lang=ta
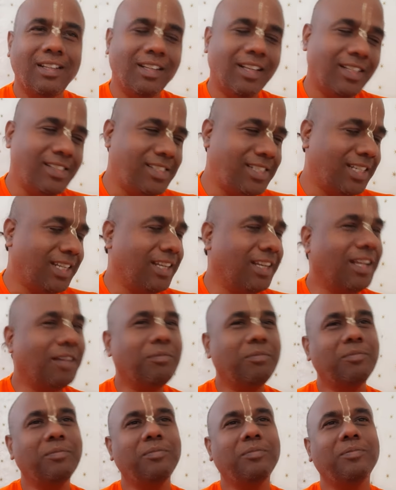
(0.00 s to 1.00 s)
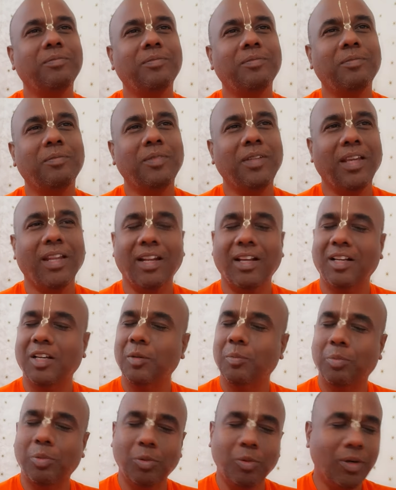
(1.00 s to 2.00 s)
ந ஜனம்
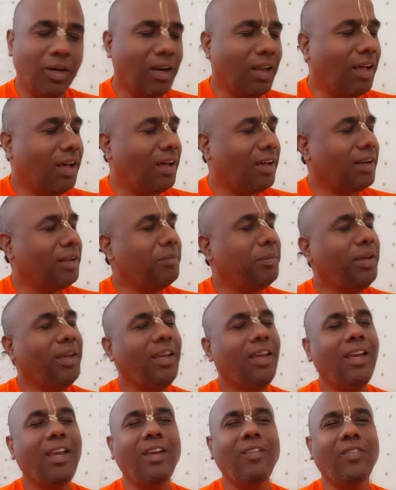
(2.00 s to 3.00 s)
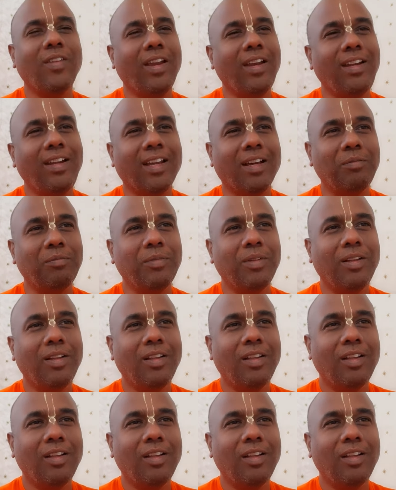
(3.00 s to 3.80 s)
எனக்கு புகழாரமே வேண்டாம்